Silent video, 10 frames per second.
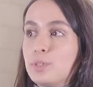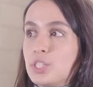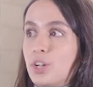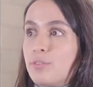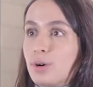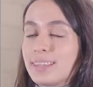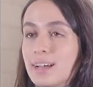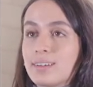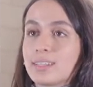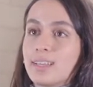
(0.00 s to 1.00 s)
Puis je le vois
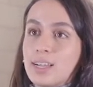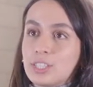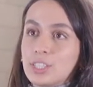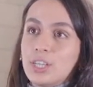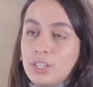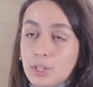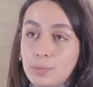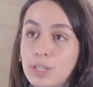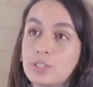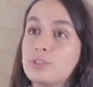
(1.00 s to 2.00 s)
davantage
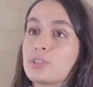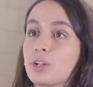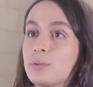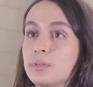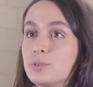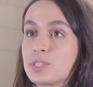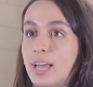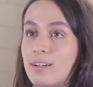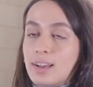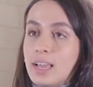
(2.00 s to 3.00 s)
depuis que je suis sur le milieu du
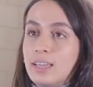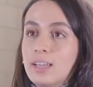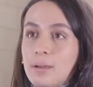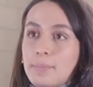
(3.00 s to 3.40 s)
travail